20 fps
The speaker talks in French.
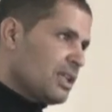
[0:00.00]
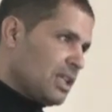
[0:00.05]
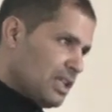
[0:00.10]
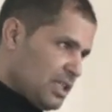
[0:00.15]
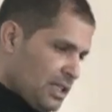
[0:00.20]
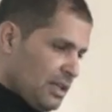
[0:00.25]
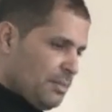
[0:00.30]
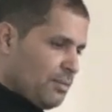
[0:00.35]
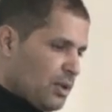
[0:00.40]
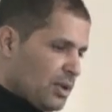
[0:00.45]
Et
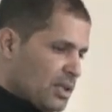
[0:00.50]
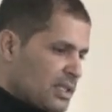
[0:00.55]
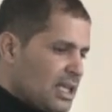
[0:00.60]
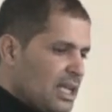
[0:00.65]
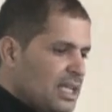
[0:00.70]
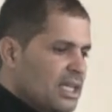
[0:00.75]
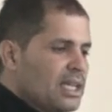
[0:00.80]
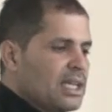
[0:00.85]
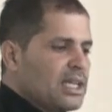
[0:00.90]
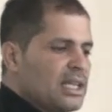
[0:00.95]
c'est pour
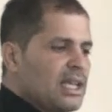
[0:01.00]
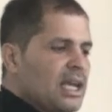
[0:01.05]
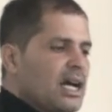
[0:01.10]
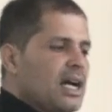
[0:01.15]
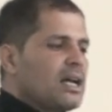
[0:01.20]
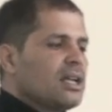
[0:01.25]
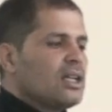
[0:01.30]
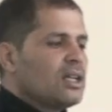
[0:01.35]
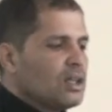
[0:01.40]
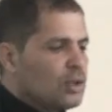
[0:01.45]
ça qu'il y
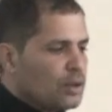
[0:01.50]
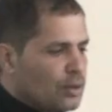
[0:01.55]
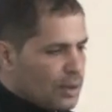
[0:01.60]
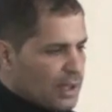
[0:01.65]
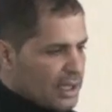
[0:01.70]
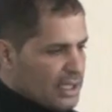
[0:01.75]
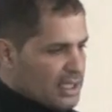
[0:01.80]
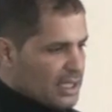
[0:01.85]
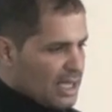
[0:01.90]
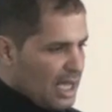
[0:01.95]
a le
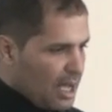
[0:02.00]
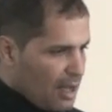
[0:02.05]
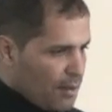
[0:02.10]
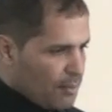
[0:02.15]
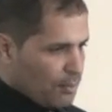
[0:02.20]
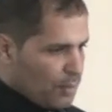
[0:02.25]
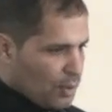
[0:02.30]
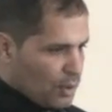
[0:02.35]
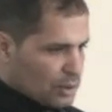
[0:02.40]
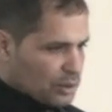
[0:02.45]
risque
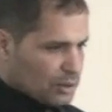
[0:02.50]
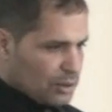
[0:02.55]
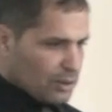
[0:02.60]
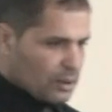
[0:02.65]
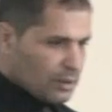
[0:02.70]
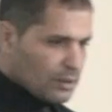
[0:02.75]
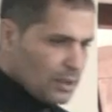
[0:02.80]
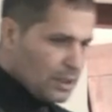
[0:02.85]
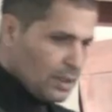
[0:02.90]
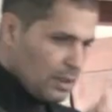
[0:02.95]

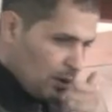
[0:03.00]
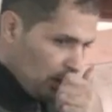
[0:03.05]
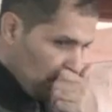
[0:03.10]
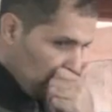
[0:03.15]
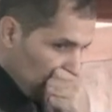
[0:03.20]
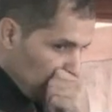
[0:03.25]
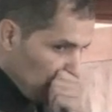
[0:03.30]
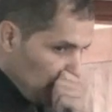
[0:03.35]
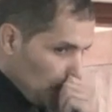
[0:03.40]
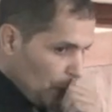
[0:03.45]
important
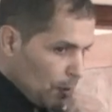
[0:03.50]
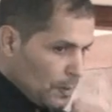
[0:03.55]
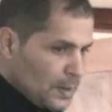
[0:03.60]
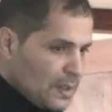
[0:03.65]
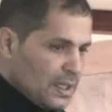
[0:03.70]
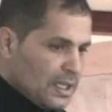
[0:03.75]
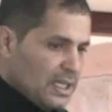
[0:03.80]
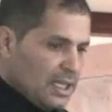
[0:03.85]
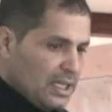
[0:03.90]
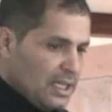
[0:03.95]
de
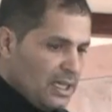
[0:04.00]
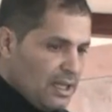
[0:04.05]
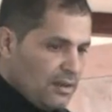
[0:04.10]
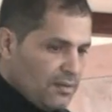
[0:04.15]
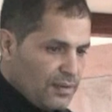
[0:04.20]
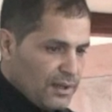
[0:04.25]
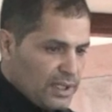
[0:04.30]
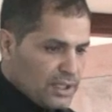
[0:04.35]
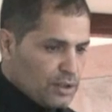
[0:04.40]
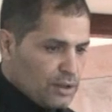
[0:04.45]

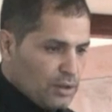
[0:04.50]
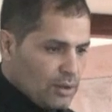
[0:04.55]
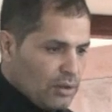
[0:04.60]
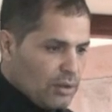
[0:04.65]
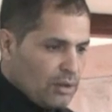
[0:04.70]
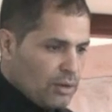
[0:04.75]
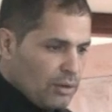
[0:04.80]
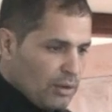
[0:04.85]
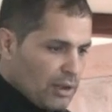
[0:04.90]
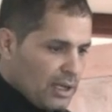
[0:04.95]
l'infection
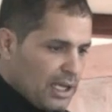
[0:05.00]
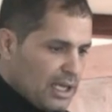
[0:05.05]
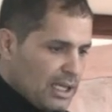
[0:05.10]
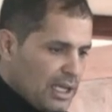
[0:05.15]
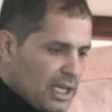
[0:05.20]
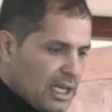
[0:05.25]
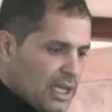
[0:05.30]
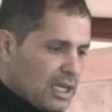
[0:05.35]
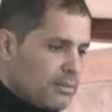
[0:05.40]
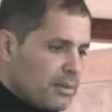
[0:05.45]

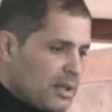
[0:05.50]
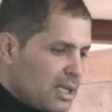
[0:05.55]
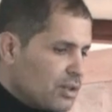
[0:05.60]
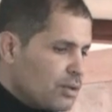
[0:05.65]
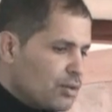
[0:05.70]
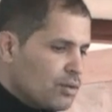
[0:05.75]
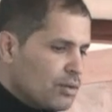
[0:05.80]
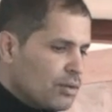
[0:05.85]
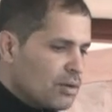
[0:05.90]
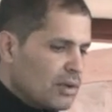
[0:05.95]
urinaire et bien
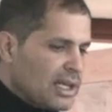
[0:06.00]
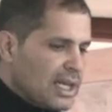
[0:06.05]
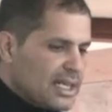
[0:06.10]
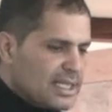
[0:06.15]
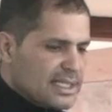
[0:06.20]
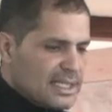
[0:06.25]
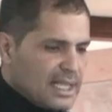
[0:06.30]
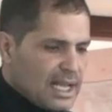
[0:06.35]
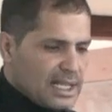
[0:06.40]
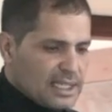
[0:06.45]
sûr la
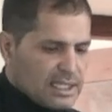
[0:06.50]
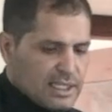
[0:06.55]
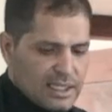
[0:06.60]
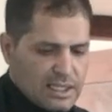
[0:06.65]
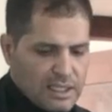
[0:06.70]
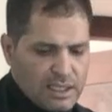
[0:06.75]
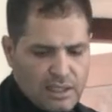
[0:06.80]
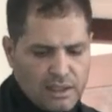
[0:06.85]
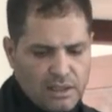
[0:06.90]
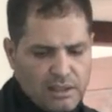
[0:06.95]
stase.